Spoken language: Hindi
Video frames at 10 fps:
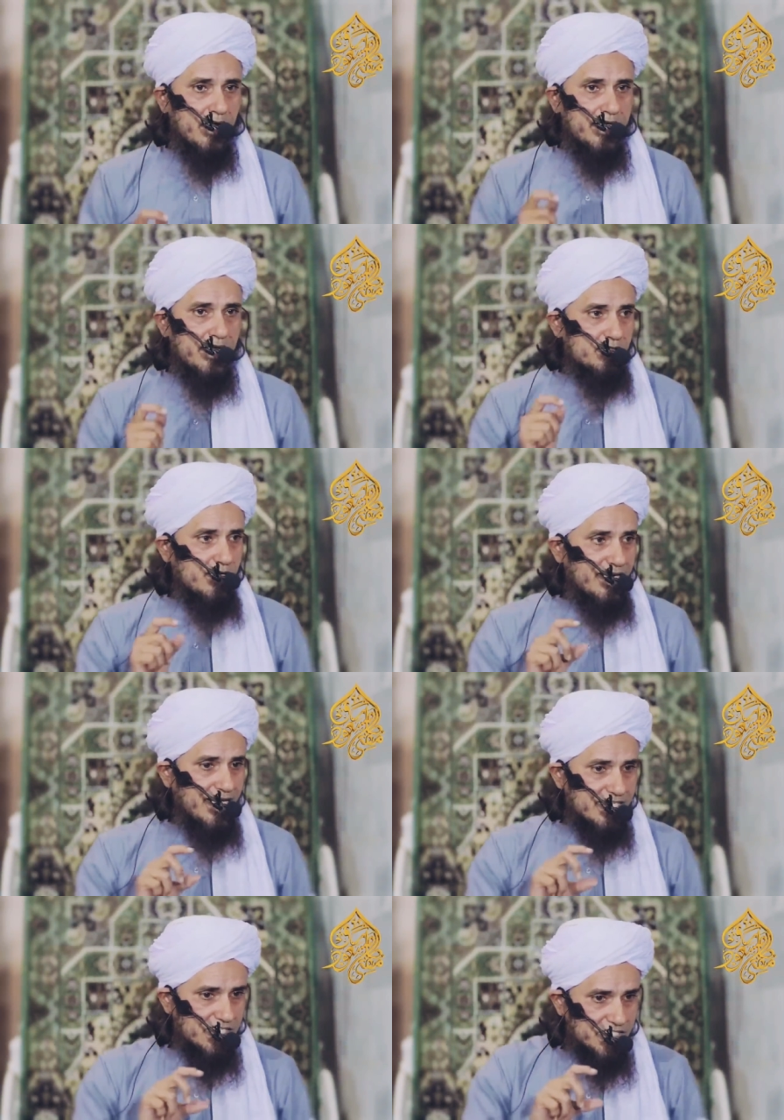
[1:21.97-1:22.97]
हया जो है
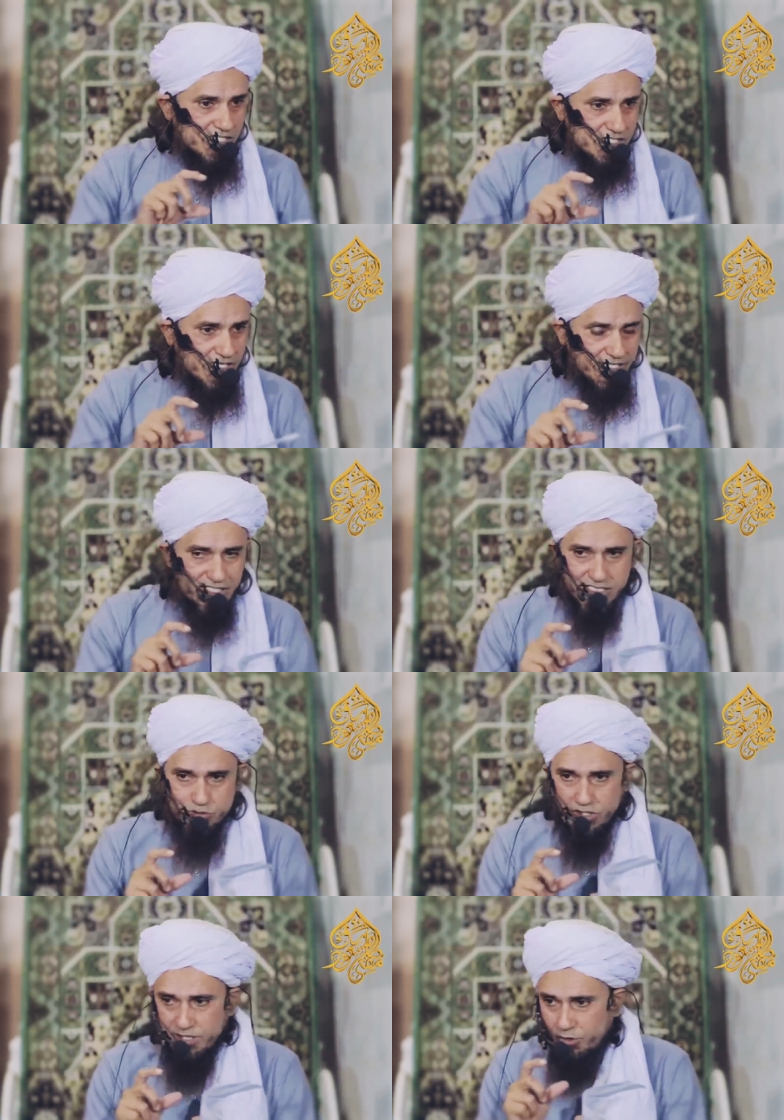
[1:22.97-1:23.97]
ना ऐसी चीज़ नहीं है
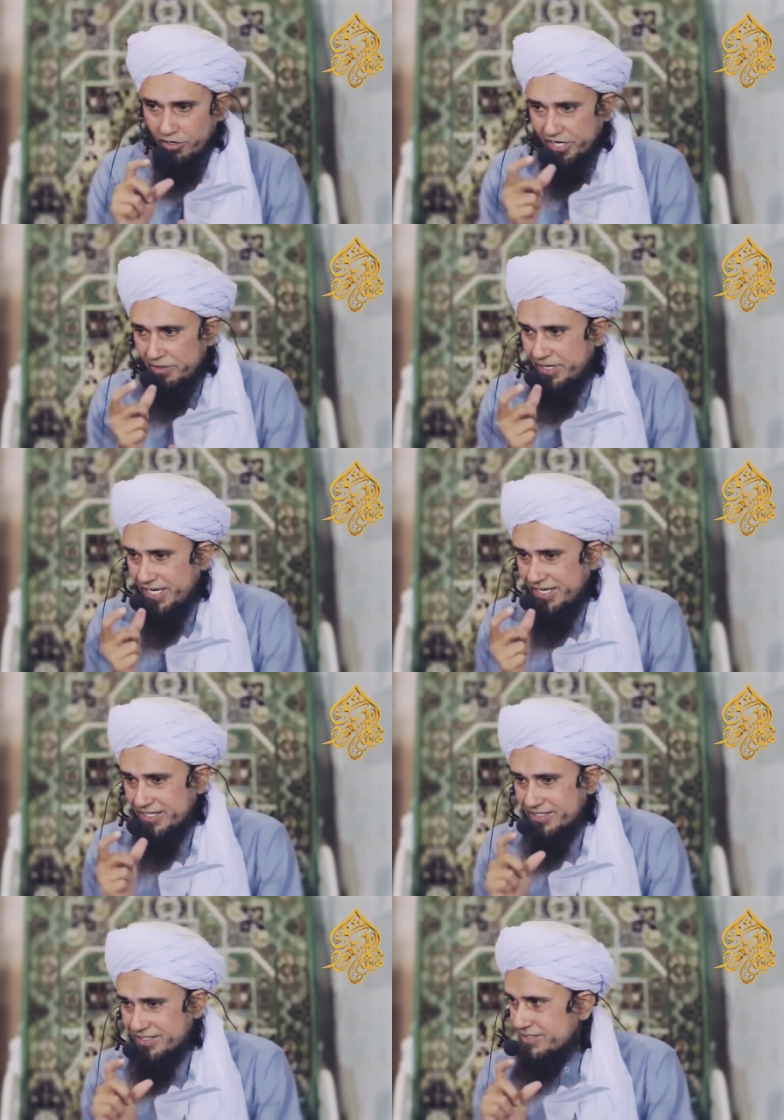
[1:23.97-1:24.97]
जिसको लेबॉर्ट्री
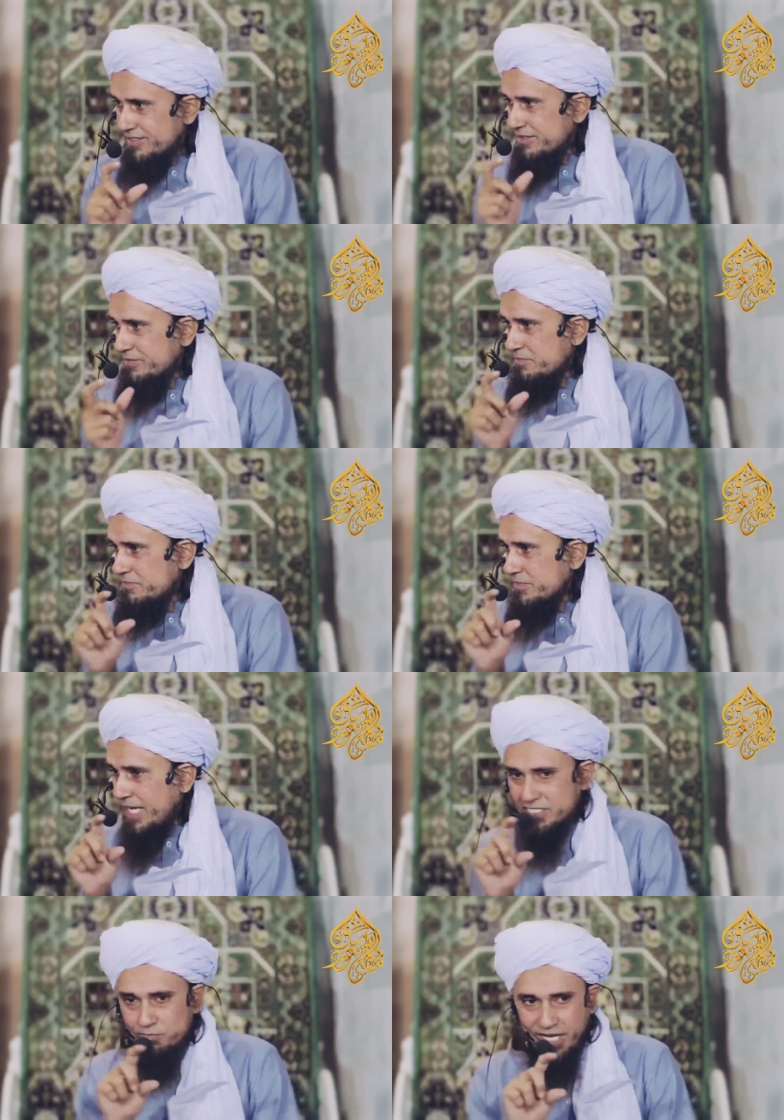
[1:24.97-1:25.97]
में
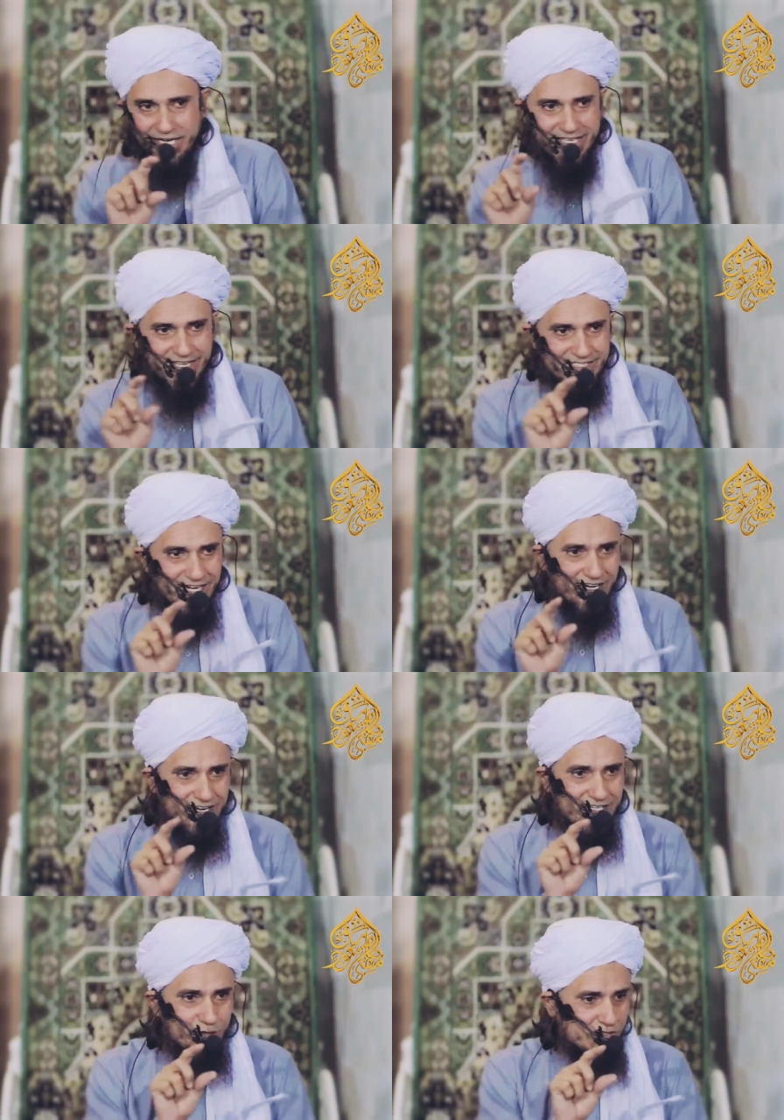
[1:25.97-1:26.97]
एक्सप्लेन किया
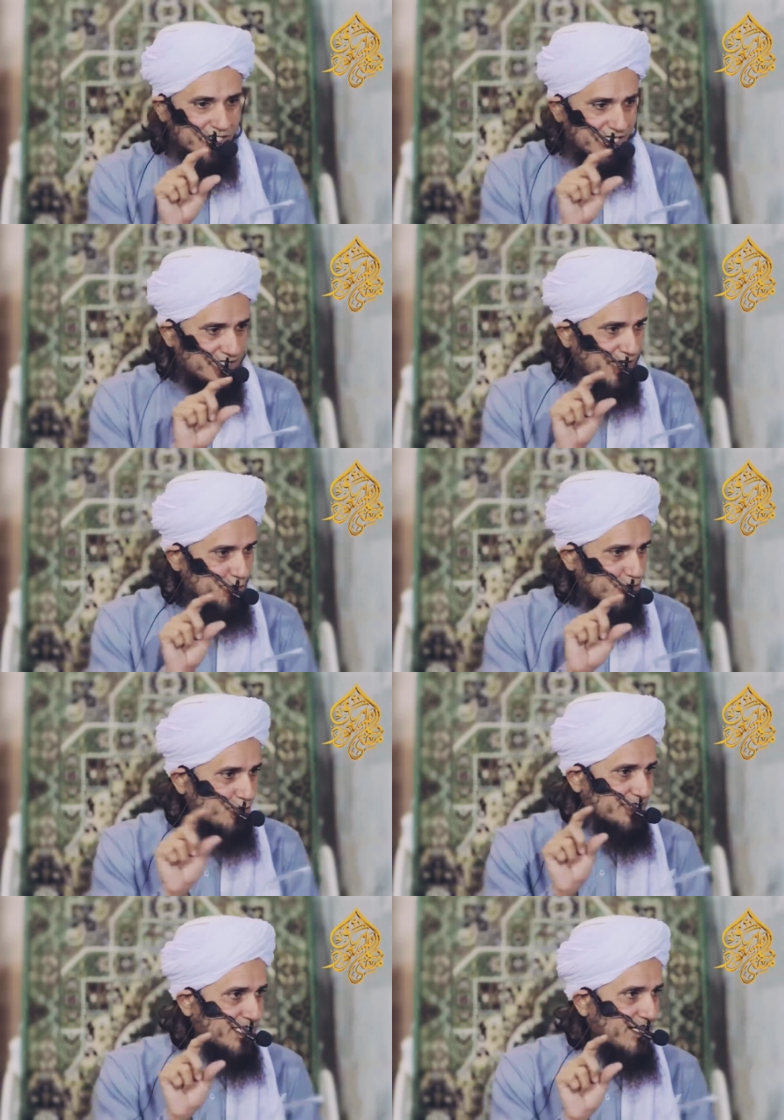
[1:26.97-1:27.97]
जाएगा या कोई साइंसदान
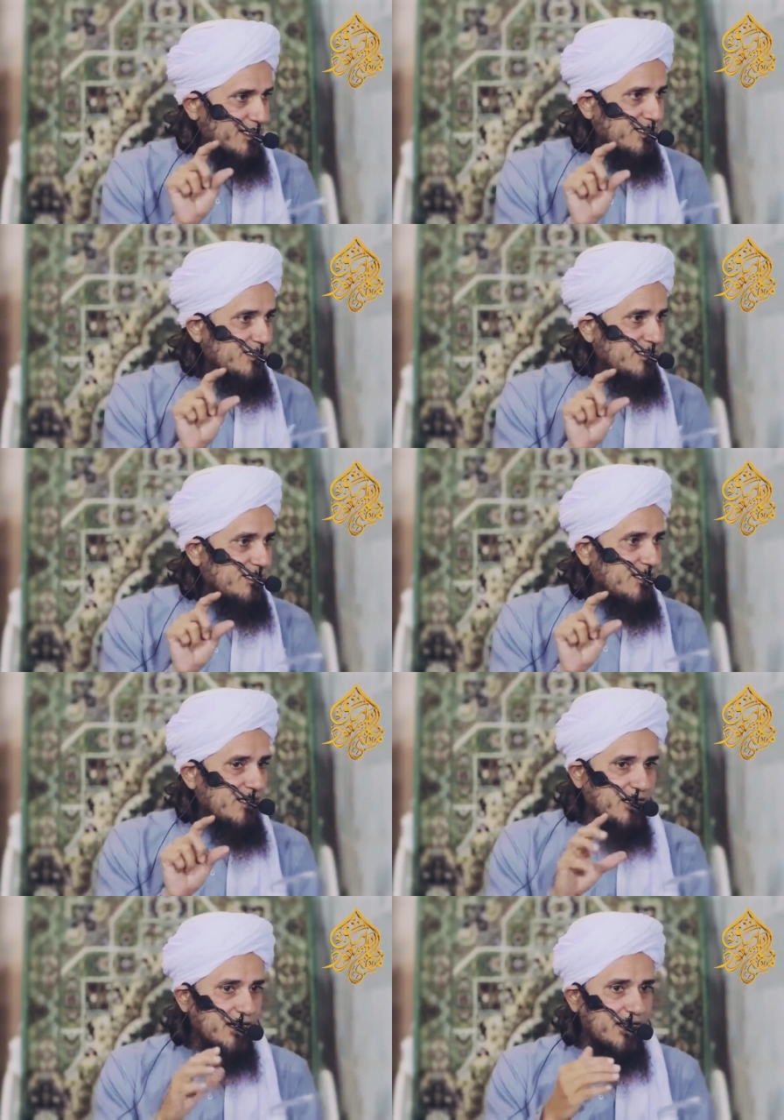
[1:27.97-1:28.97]
उसको बताएगा
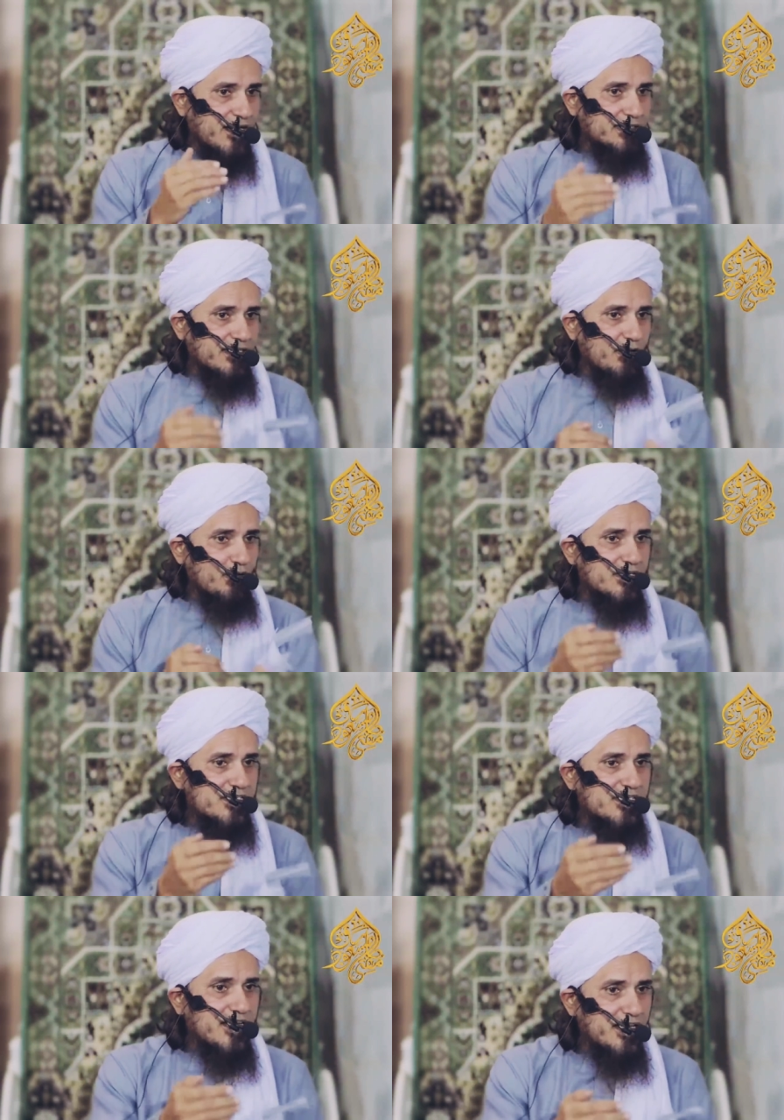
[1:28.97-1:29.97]
हया का ताल्लुक
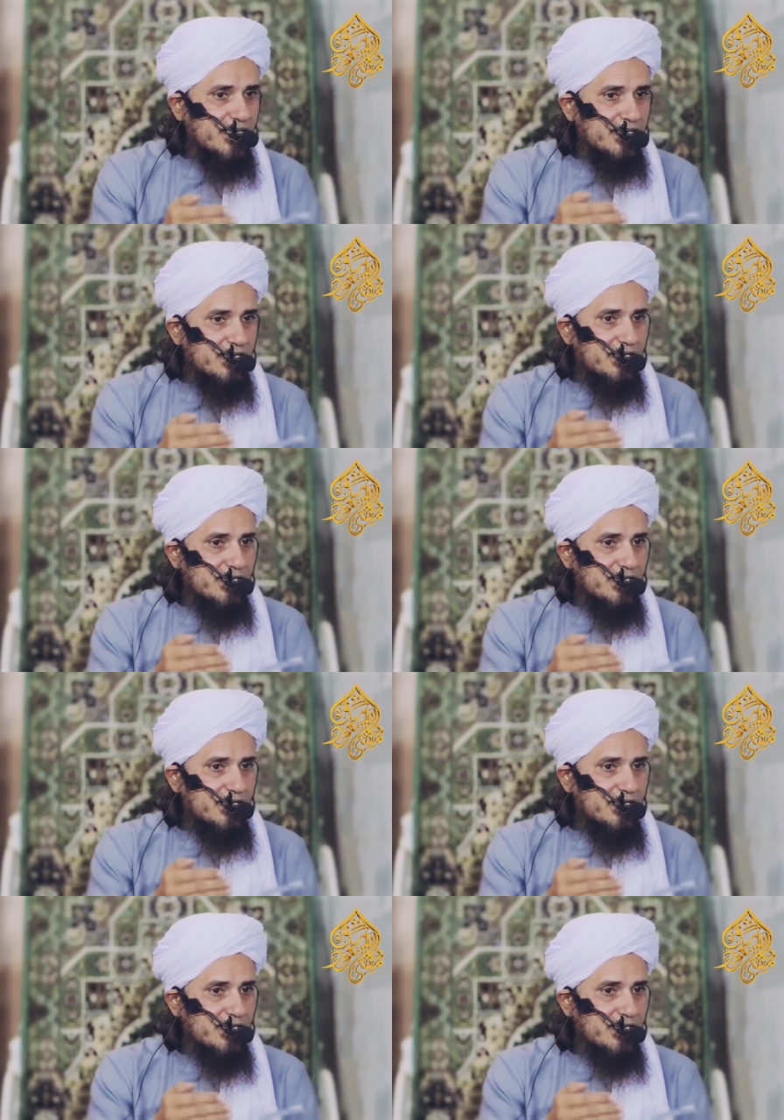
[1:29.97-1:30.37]
किससे है